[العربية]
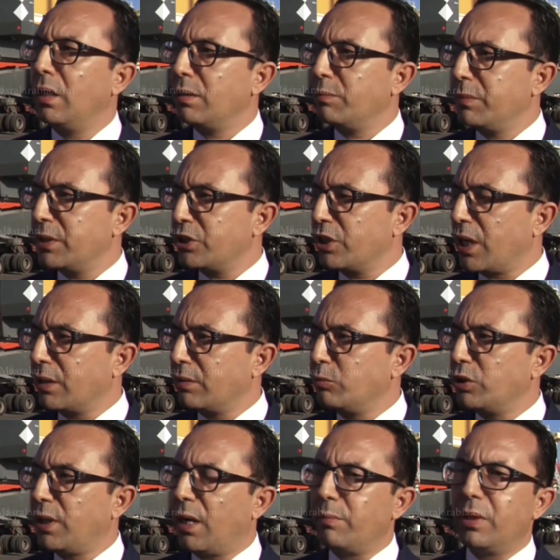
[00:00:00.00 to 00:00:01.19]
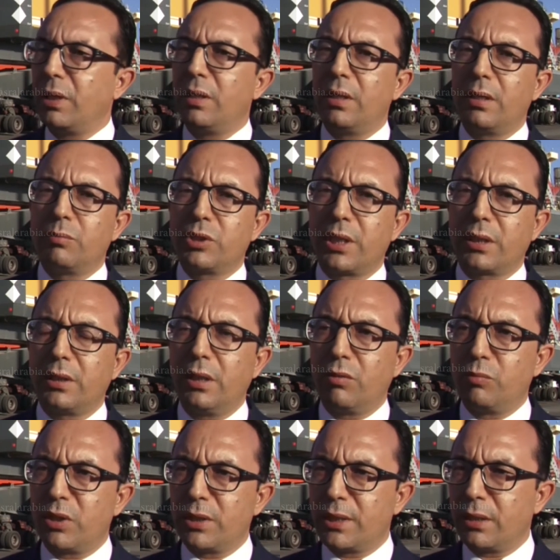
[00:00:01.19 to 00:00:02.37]
باش نقدموا دعم للمصدرين
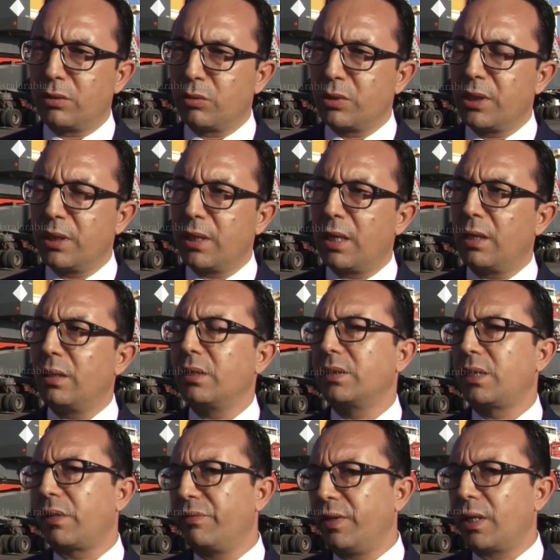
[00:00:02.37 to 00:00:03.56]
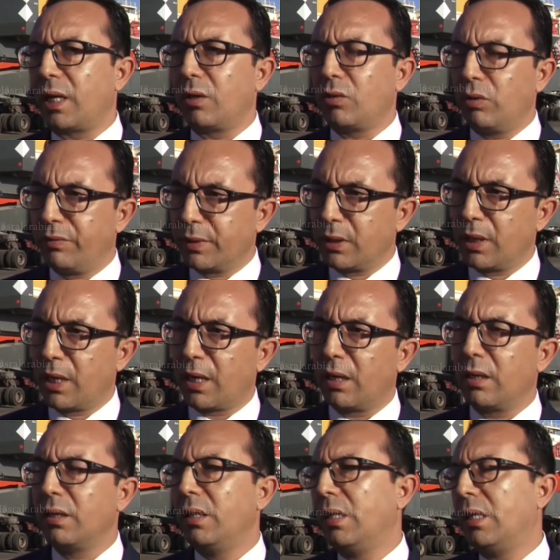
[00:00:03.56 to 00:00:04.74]
والمؤسسات التونسيه التخفيض على كلفه
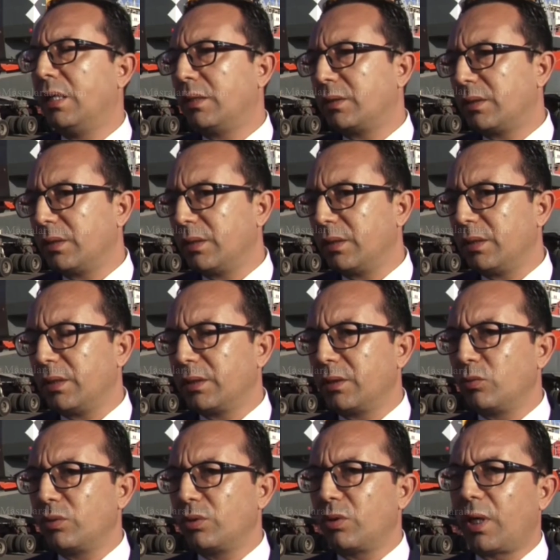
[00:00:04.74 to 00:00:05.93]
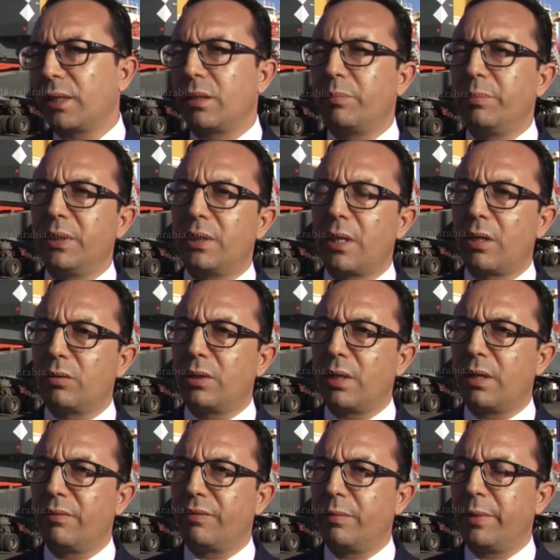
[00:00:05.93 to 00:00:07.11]
النقل تقدر ب
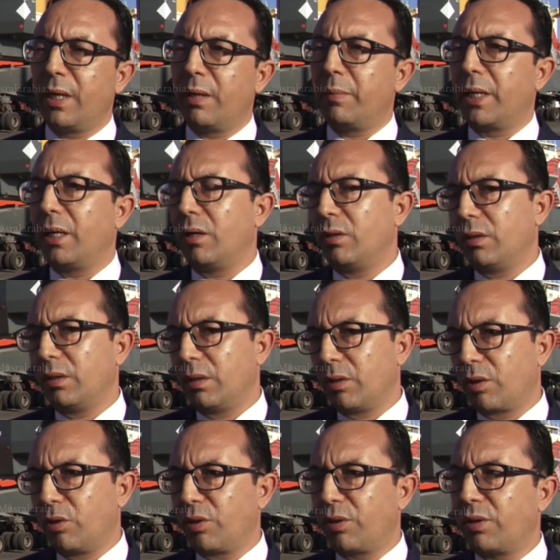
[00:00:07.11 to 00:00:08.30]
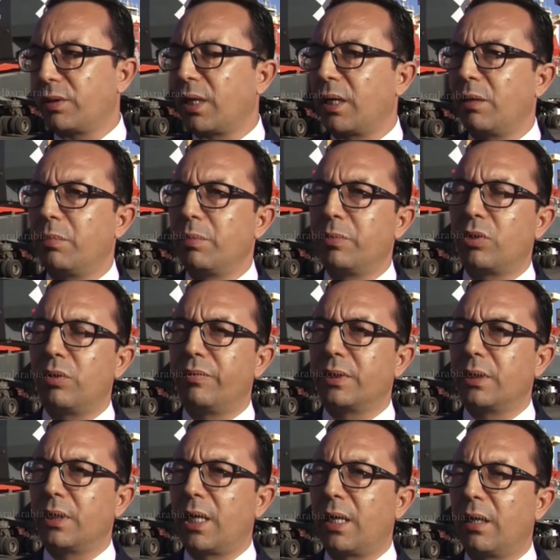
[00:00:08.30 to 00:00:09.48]
33% معناها ثلث تقريبا من كلفه
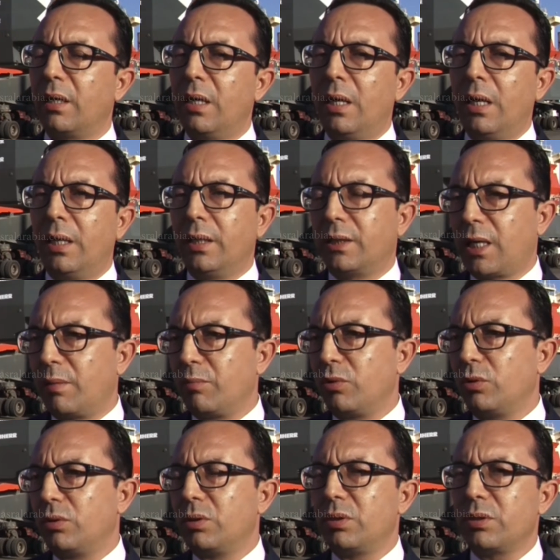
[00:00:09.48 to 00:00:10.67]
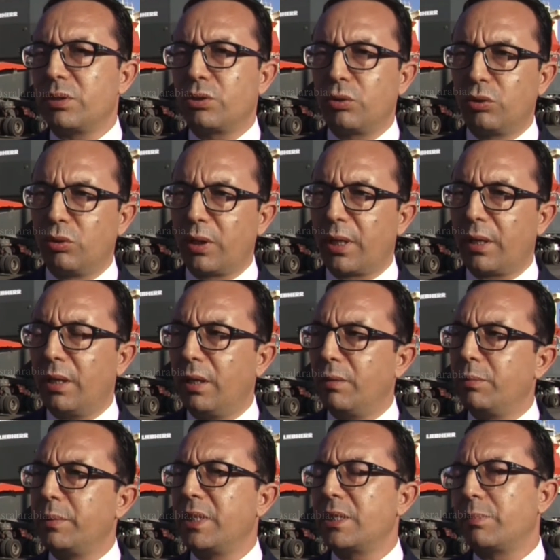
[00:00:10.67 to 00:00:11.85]
النقل يتحملوا الصندوق آه، هذايا
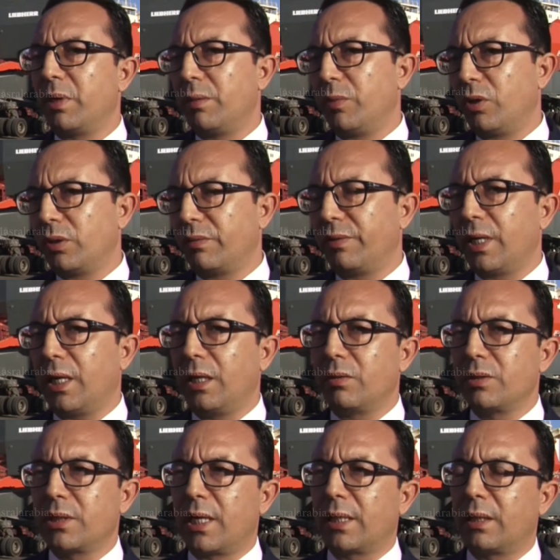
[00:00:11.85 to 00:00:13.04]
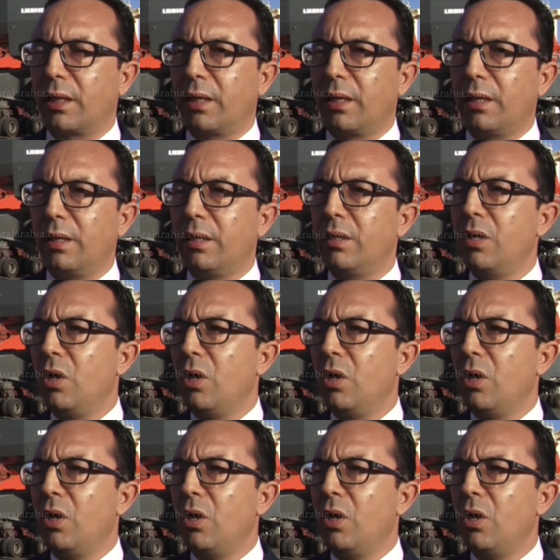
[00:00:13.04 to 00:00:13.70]
بالنسبه للمواد الفلاحيه والصناعات الغذائيه